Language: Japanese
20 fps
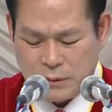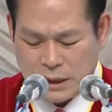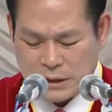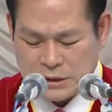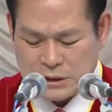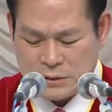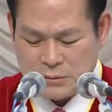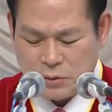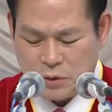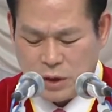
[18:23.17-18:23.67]
で
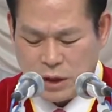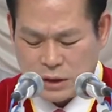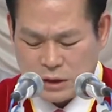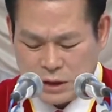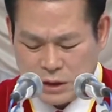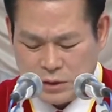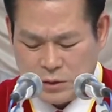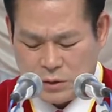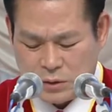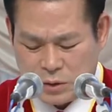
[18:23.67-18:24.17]
すから、
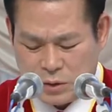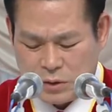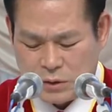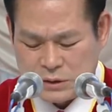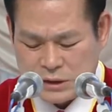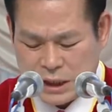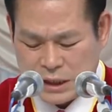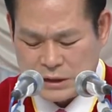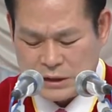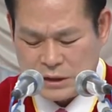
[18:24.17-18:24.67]
神の
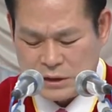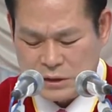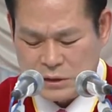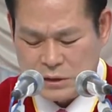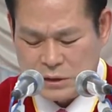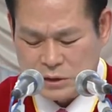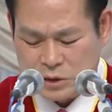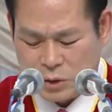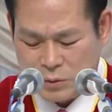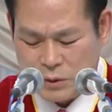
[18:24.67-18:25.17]
言葉と
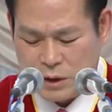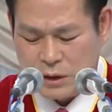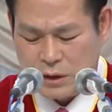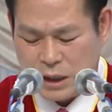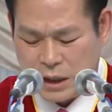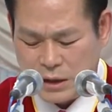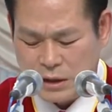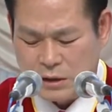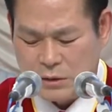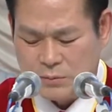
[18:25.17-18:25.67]
祈りに
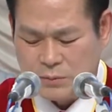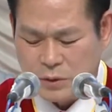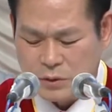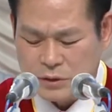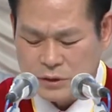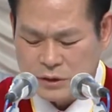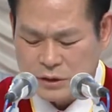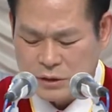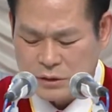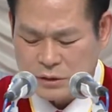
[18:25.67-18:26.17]
よって自
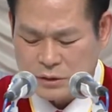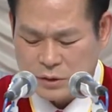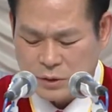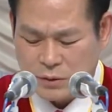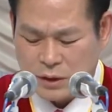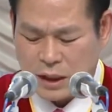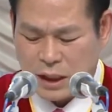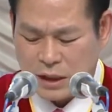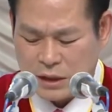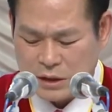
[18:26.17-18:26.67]
分を照ら
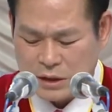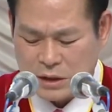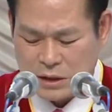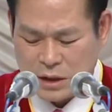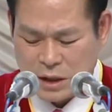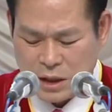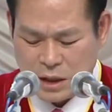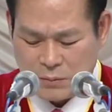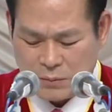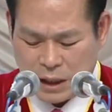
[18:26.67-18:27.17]
して、
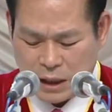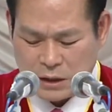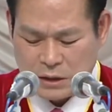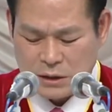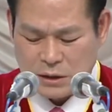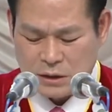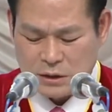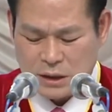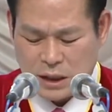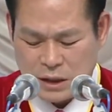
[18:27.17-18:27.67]
本性の
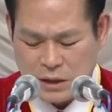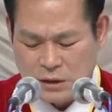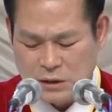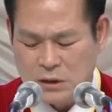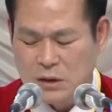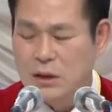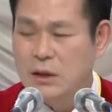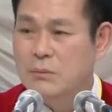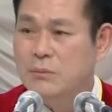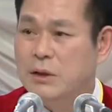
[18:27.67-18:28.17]
中の
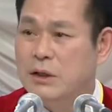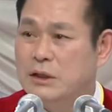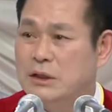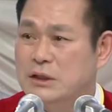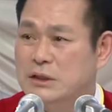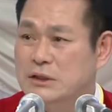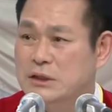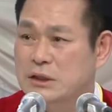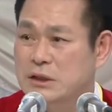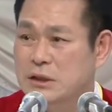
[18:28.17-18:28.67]
悪を発見
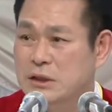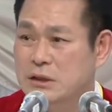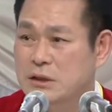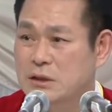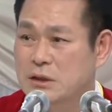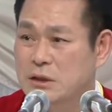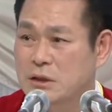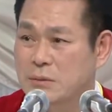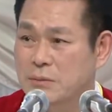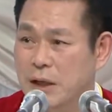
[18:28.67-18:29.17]
して捨て
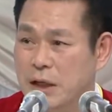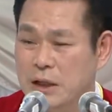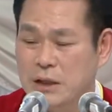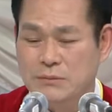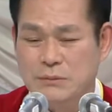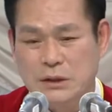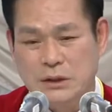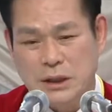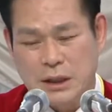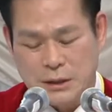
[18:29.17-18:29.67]
ます
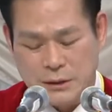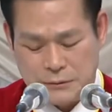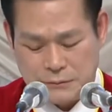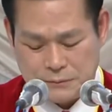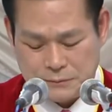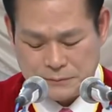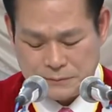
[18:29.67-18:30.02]
ように。